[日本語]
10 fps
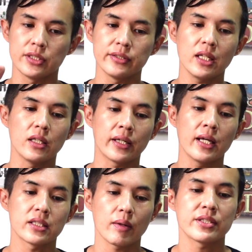事前に
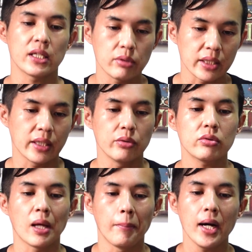検査はしてくれって言っ
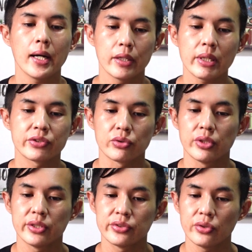た場合はする
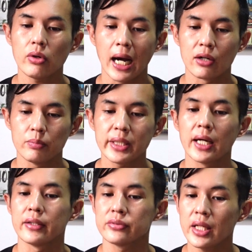必要があるみ
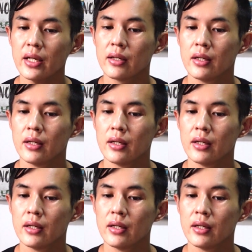たいですね。